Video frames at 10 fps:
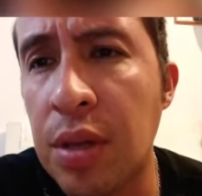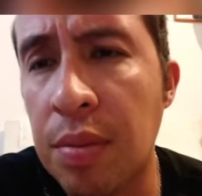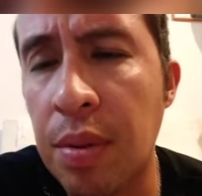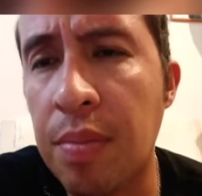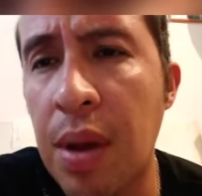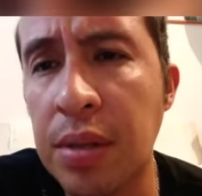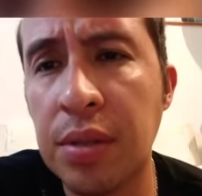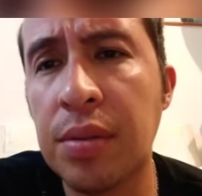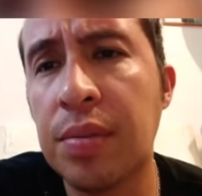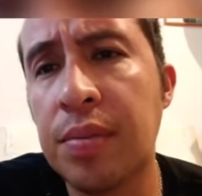ser
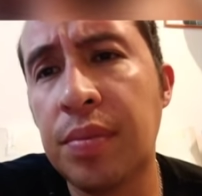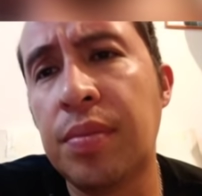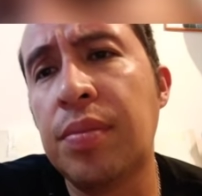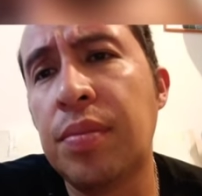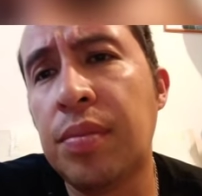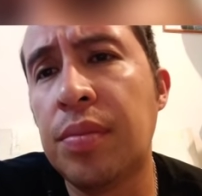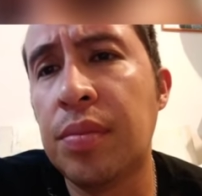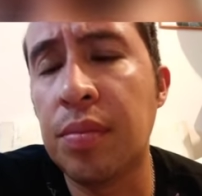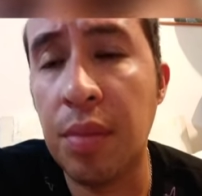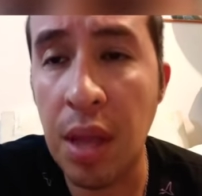papás,
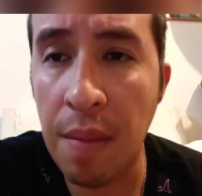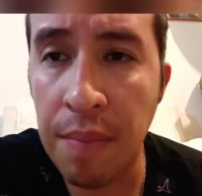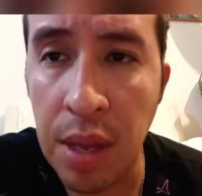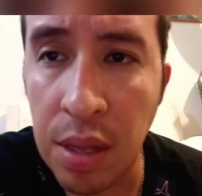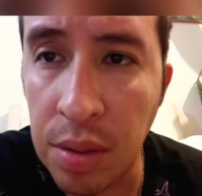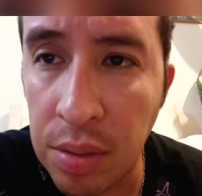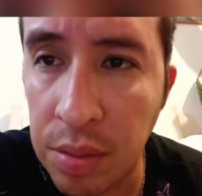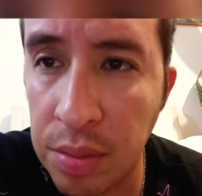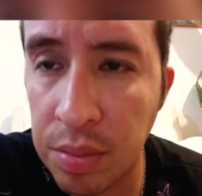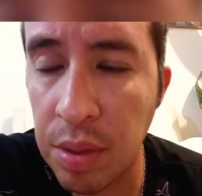me da miedo,
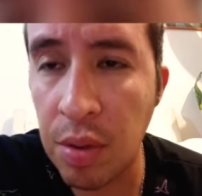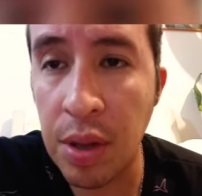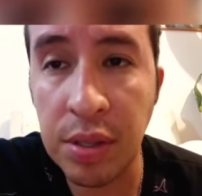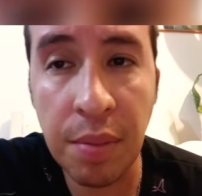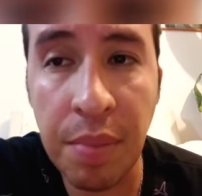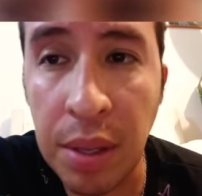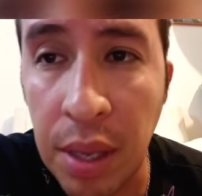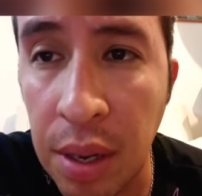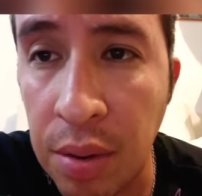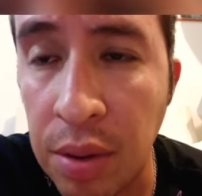me voy a hacer
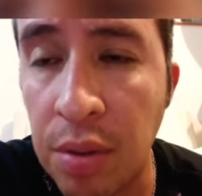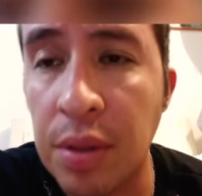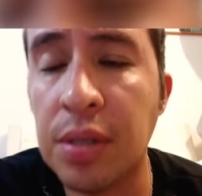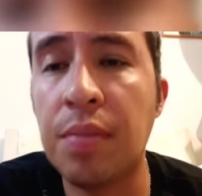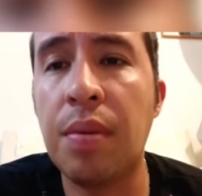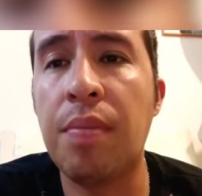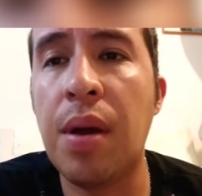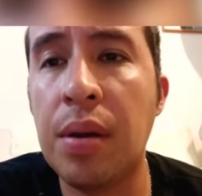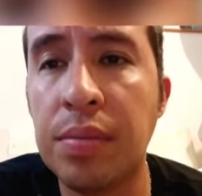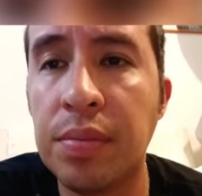pendejo y no voy a ser papá.